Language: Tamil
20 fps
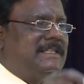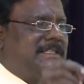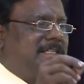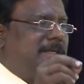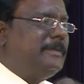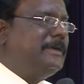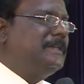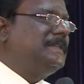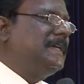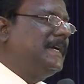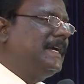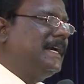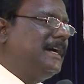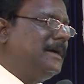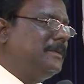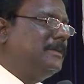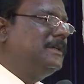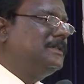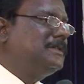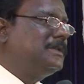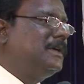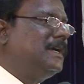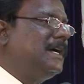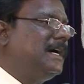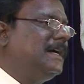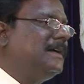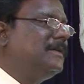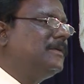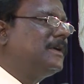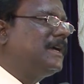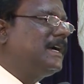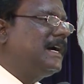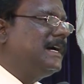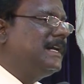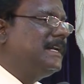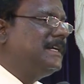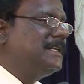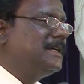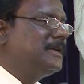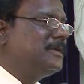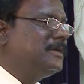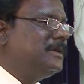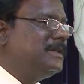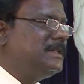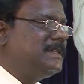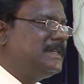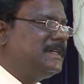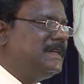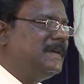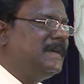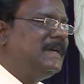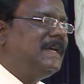ஜெபித்தீங்க அப்படின்னு சொன்னால் ஒரு காரியத்தை குறித்து